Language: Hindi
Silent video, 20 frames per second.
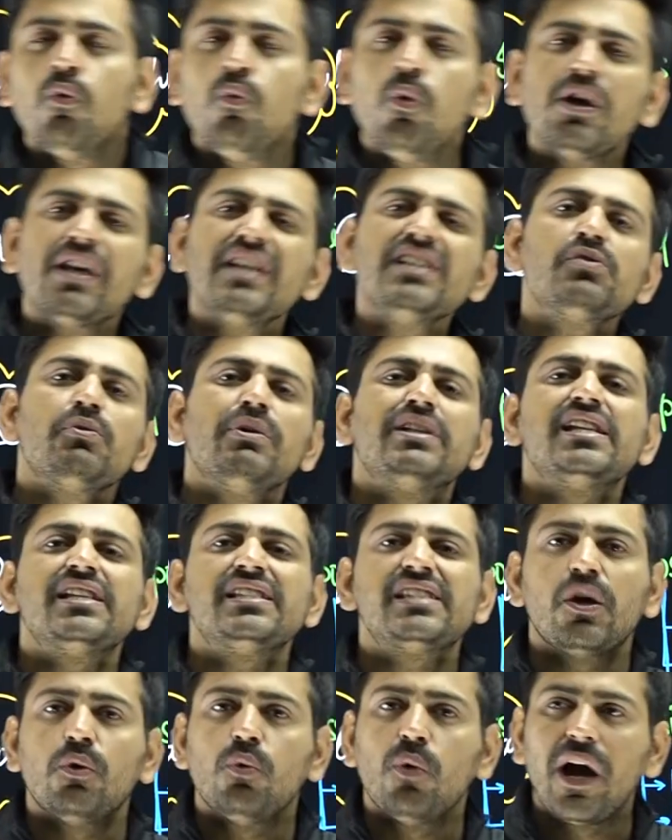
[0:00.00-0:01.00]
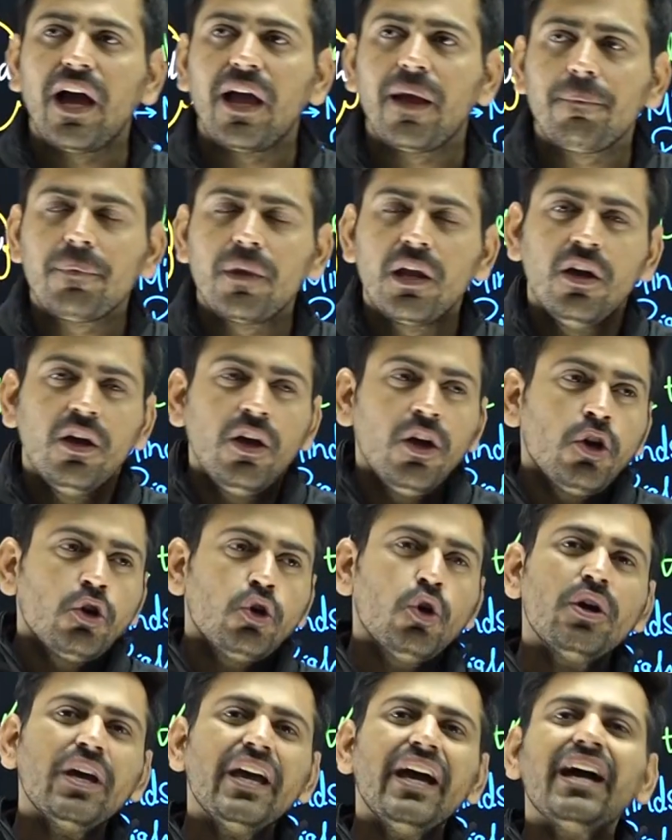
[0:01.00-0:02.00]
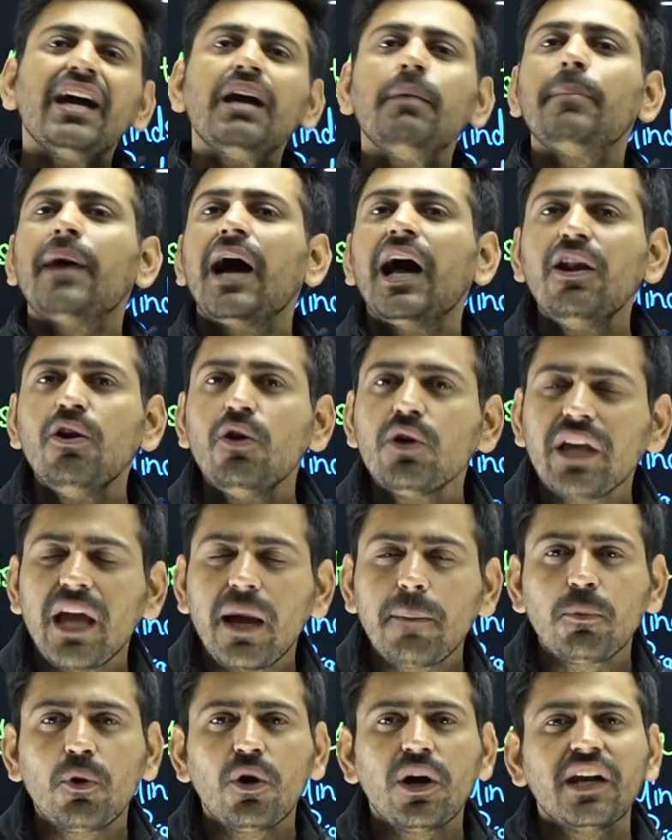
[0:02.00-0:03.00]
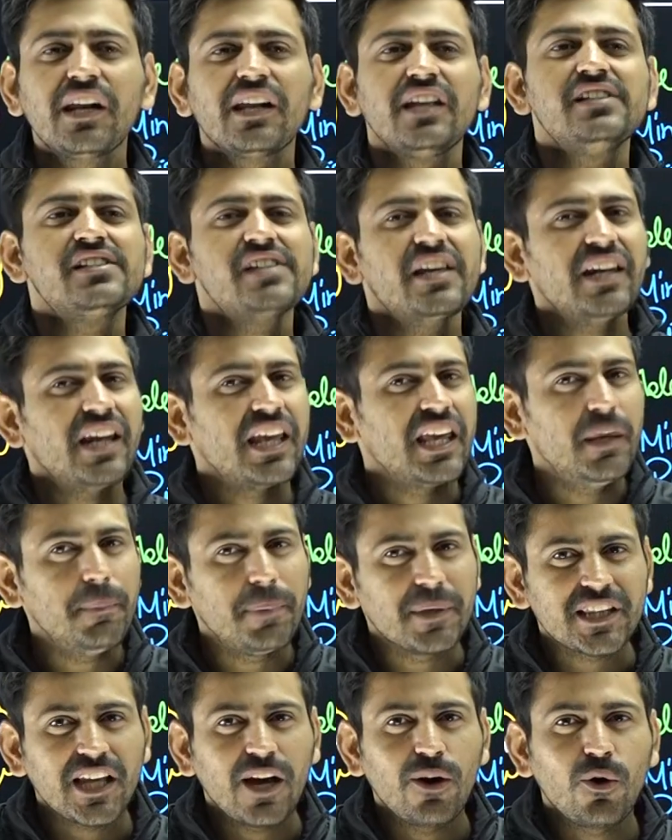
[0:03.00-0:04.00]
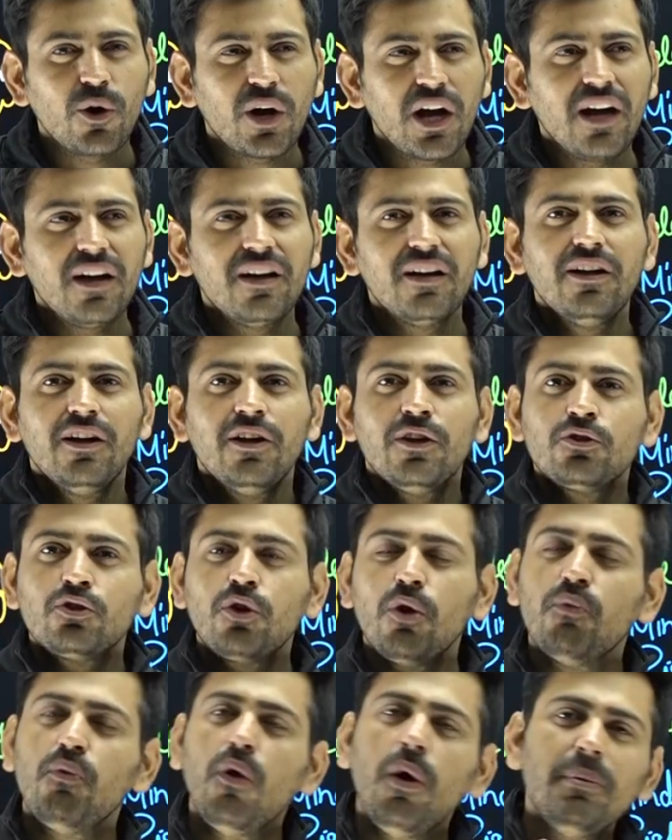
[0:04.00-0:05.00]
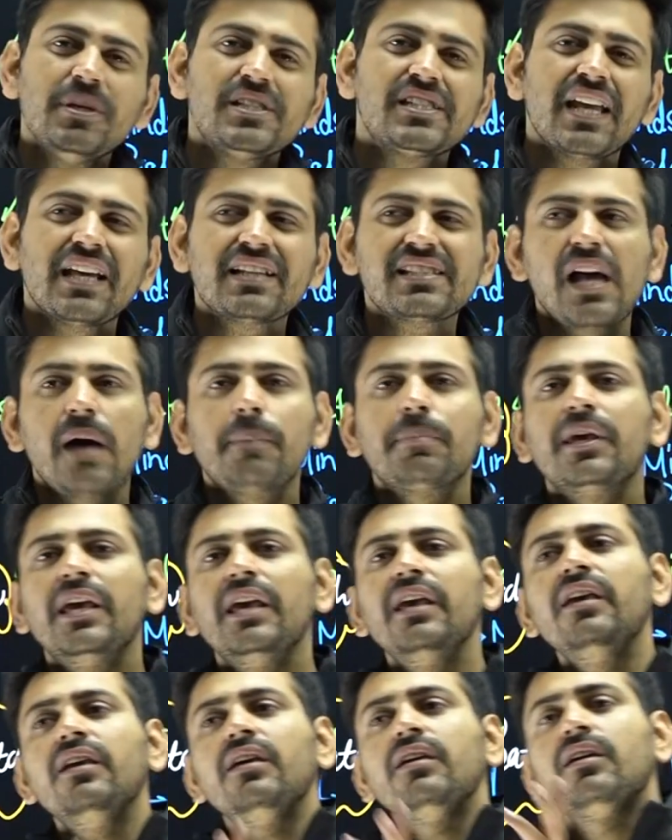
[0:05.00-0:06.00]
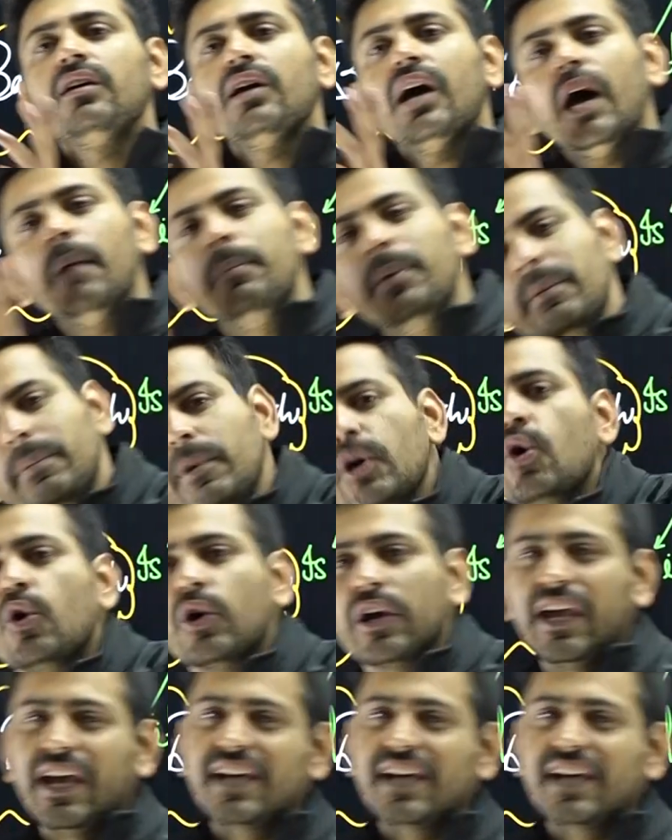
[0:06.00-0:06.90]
वो किस वजह से हुआ है क्योंकि अगर मान लो कि आपको अगर रीजन नहीं पता होगा तो वो मिस्टेक्स आपकी अभी भी होंगे